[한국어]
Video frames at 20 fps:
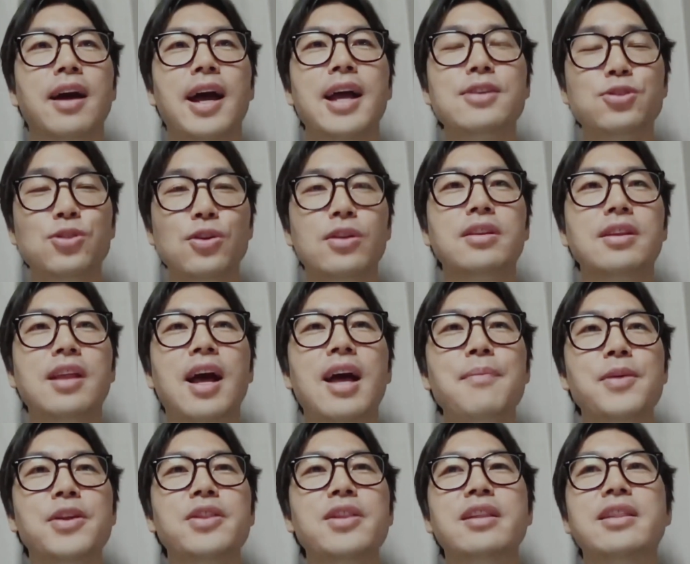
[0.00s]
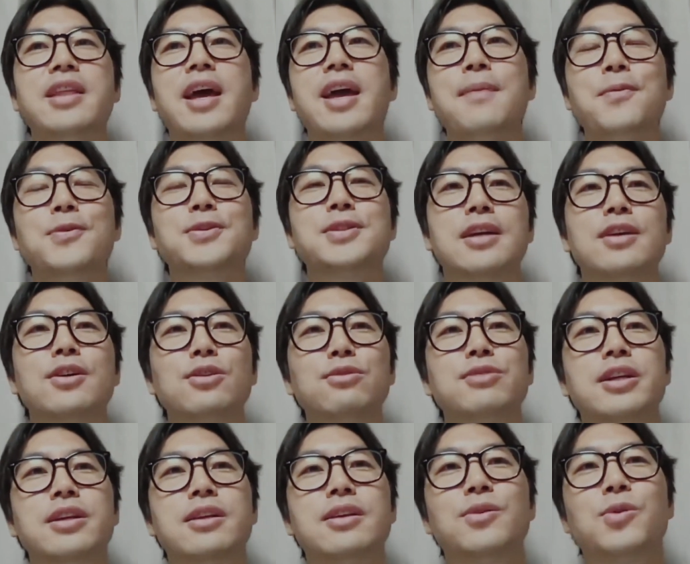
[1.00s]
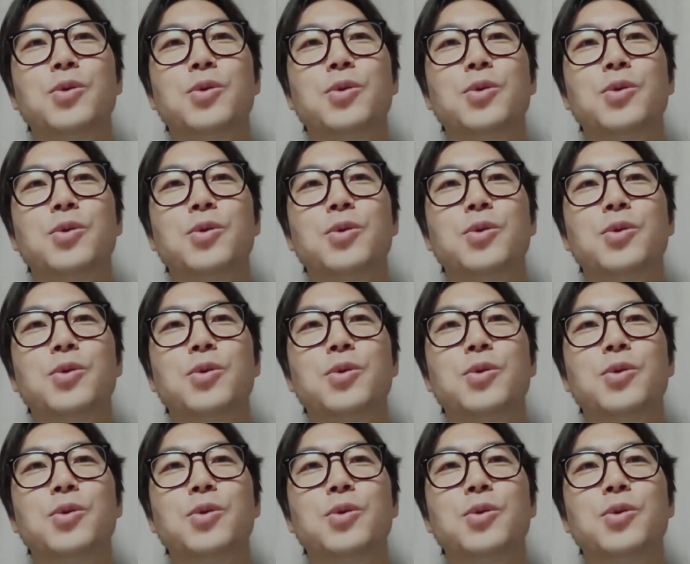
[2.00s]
할 수 있다, 하면 된다, 해보자. 이거 우리